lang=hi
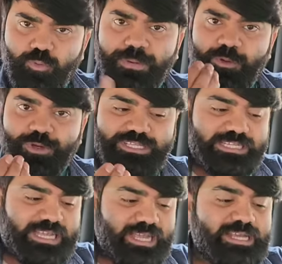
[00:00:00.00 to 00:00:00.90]
ऊपर होनी
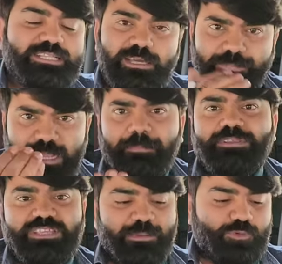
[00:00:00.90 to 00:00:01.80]
चाहिए तभी आप
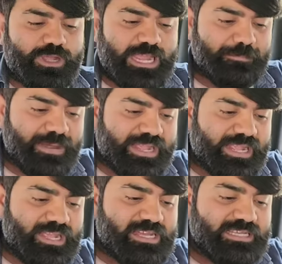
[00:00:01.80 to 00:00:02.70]
इस गेम को खेल
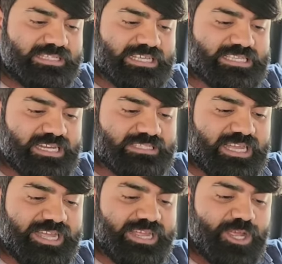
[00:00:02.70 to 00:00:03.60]
पाएंगे यस
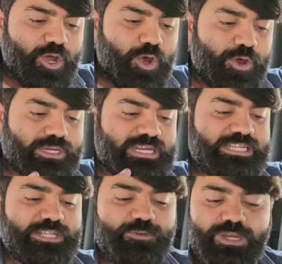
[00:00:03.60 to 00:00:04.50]
करना है और
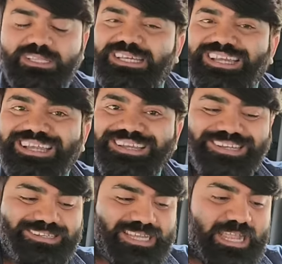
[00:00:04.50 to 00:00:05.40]
कंटिन्यू कर देना है
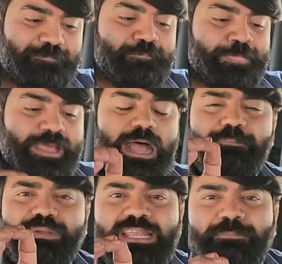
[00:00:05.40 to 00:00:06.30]
ठीक है
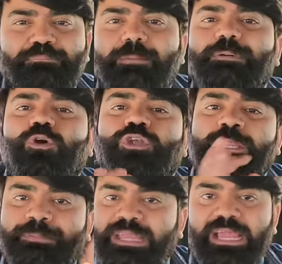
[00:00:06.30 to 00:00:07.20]
आपके नंबर पर
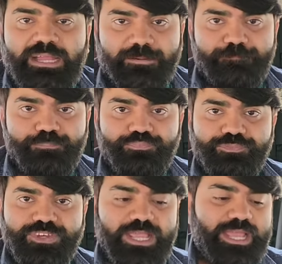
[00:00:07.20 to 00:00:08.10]
ओटीपी आएगा
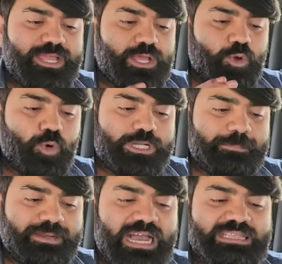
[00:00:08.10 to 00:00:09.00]
ठीक है
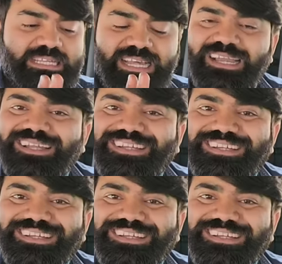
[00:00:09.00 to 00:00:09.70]
ओटीपी डाल देना है